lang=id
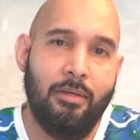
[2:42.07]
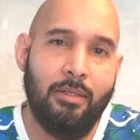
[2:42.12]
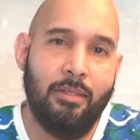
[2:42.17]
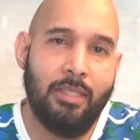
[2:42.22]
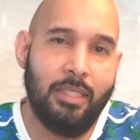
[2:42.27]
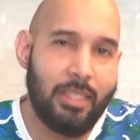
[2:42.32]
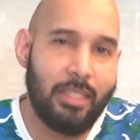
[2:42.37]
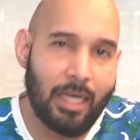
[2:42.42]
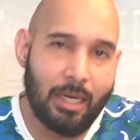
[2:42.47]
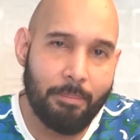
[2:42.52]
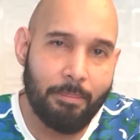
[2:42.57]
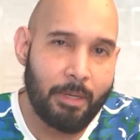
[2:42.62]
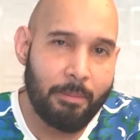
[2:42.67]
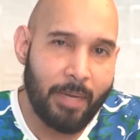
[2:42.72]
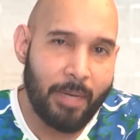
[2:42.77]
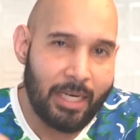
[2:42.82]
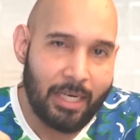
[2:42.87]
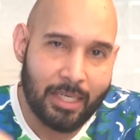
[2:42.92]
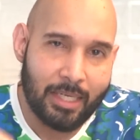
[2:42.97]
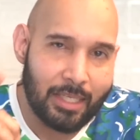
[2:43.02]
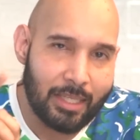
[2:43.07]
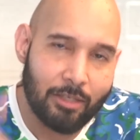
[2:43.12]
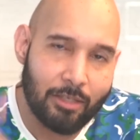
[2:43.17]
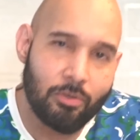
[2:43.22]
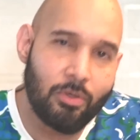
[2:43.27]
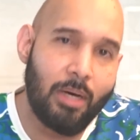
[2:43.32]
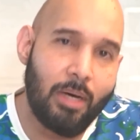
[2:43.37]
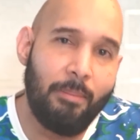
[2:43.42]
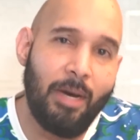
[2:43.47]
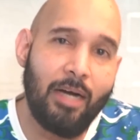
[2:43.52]
Secara permainan kita
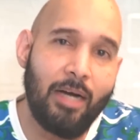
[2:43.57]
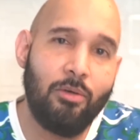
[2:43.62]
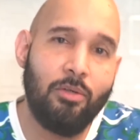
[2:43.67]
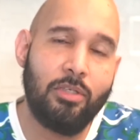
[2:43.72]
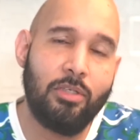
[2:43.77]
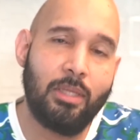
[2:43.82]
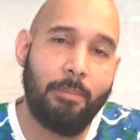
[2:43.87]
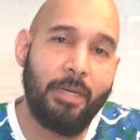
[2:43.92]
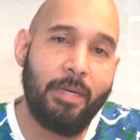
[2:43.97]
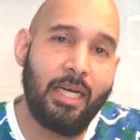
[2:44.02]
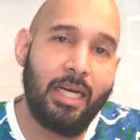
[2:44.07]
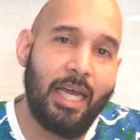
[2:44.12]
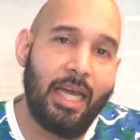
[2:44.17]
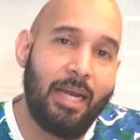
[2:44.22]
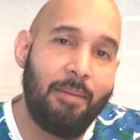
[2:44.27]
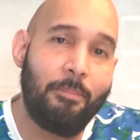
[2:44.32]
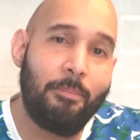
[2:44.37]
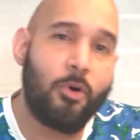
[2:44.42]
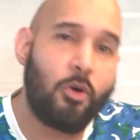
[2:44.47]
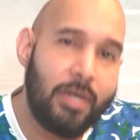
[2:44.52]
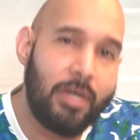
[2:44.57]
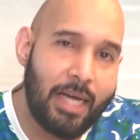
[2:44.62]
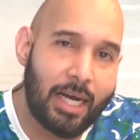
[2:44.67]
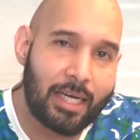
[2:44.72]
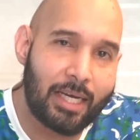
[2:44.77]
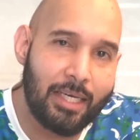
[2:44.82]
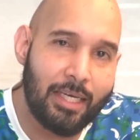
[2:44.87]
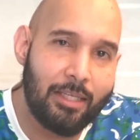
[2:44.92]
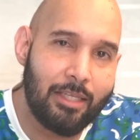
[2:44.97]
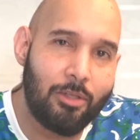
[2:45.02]
sudah bagus, tapi kan end
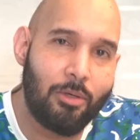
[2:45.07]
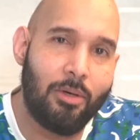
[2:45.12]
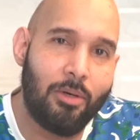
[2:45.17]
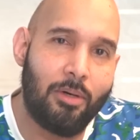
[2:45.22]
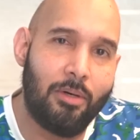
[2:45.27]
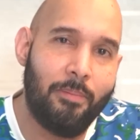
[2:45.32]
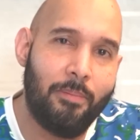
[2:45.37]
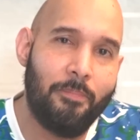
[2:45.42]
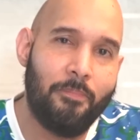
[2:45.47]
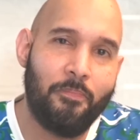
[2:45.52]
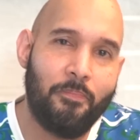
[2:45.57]
produknya itu loh.